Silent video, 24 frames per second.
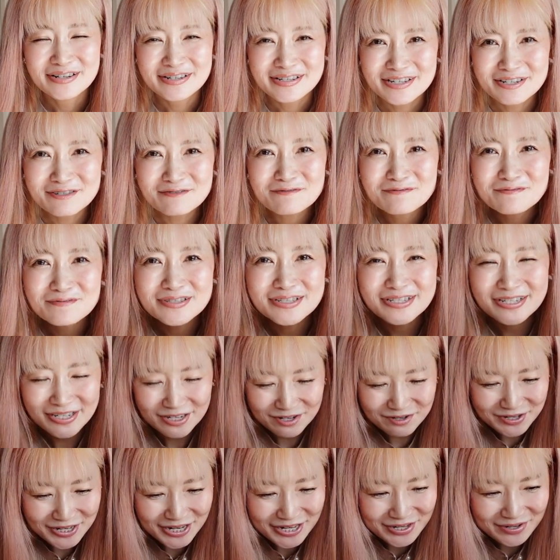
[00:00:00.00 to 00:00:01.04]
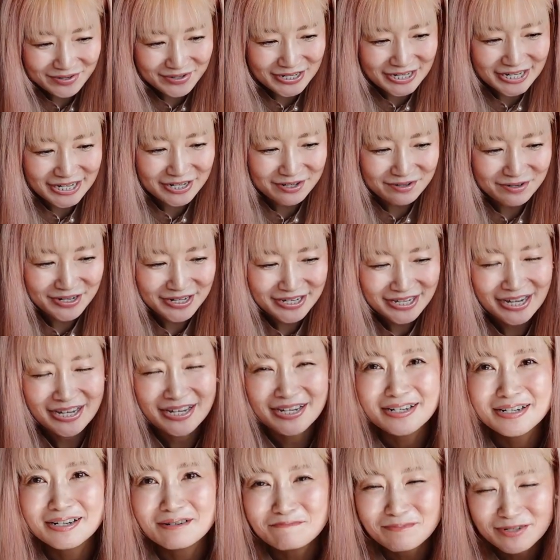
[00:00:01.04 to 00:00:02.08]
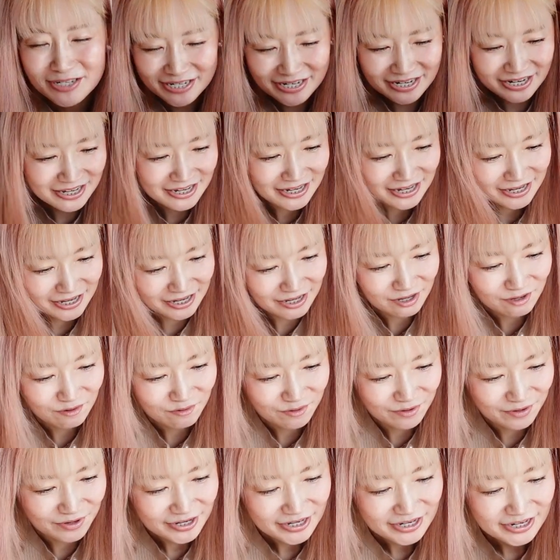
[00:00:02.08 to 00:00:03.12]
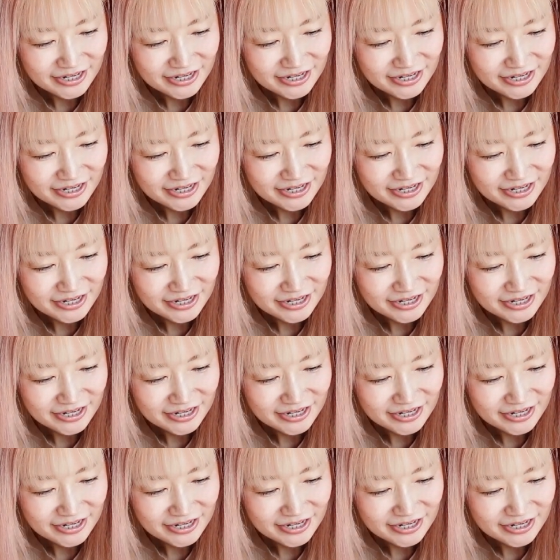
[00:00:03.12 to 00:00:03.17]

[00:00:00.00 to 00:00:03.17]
着心地に良さそうに聞こえないかもしれないけど、